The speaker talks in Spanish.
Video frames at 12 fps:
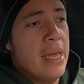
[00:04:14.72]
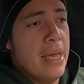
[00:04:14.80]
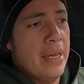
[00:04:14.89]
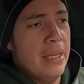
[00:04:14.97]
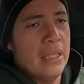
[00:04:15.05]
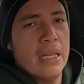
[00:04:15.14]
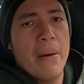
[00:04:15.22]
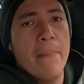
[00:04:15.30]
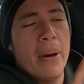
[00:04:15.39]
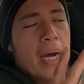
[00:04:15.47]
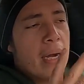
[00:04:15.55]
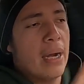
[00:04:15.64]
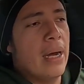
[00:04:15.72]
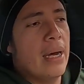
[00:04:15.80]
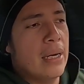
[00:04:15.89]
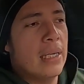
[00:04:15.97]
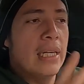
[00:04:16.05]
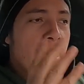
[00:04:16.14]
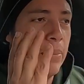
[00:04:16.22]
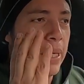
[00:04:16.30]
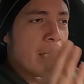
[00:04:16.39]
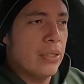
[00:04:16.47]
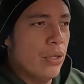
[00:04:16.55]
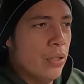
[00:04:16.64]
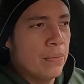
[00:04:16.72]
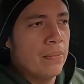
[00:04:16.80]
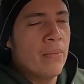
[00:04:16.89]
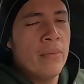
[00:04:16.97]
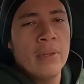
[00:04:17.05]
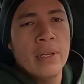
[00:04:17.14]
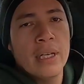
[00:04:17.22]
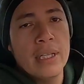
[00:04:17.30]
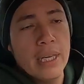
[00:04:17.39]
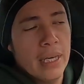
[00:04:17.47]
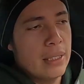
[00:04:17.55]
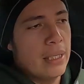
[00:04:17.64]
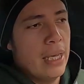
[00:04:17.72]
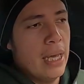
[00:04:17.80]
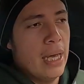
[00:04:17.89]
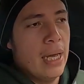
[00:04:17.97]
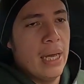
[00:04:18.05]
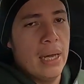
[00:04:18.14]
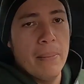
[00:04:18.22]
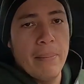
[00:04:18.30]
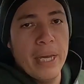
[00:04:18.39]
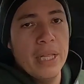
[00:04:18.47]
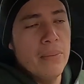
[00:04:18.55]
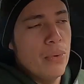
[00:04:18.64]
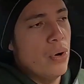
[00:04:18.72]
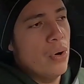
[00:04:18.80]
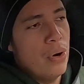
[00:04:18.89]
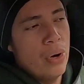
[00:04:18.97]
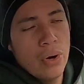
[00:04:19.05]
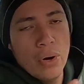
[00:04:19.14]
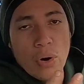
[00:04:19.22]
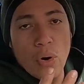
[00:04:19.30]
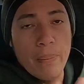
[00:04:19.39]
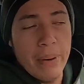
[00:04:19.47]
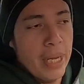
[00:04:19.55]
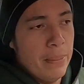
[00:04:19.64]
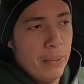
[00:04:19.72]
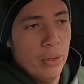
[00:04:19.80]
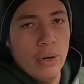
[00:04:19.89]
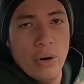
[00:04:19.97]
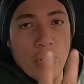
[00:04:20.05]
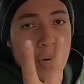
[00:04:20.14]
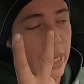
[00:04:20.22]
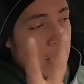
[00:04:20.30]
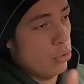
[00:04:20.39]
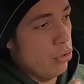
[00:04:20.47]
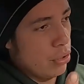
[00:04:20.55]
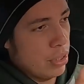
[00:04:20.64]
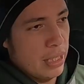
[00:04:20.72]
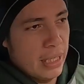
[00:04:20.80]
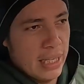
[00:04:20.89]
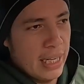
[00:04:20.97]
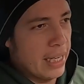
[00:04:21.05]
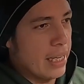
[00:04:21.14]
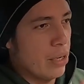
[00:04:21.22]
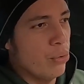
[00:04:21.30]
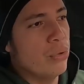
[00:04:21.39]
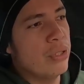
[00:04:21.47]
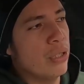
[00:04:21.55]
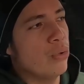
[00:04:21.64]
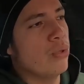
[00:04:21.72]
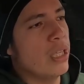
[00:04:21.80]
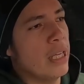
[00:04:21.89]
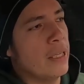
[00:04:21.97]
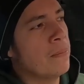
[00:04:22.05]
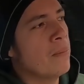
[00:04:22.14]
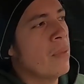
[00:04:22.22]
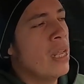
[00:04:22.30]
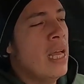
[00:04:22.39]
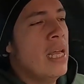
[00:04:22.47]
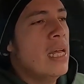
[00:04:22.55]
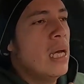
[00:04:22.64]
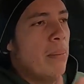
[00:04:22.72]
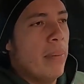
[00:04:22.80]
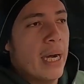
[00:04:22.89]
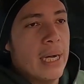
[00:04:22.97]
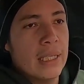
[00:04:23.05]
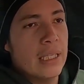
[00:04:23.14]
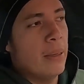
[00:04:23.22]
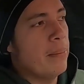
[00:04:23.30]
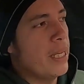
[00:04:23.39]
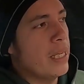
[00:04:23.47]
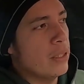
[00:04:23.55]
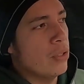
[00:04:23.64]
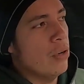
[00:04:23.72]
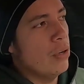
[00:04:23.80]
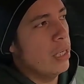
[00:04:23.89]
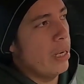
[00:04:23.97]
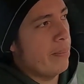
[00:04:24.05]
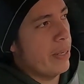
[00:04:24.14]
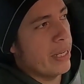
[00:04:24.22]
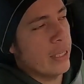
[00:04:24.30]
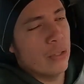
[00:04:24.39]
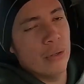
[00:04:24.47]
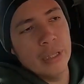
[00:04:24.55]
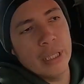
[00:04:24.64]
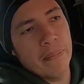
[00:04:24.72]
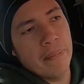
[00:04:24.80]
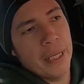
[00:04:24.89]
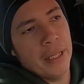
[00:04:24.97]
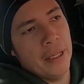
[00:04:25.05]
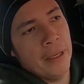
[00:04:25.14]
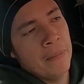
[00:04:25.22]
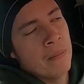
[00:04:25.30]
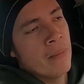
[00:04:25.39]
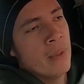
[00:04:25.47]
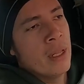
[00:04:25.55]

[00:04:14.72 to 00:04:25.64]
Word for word: es bajar la aplicación, ya sea Venmo o PayPal o las dos, la que gustes usar. Bajas la aplicación, la aplicación te pide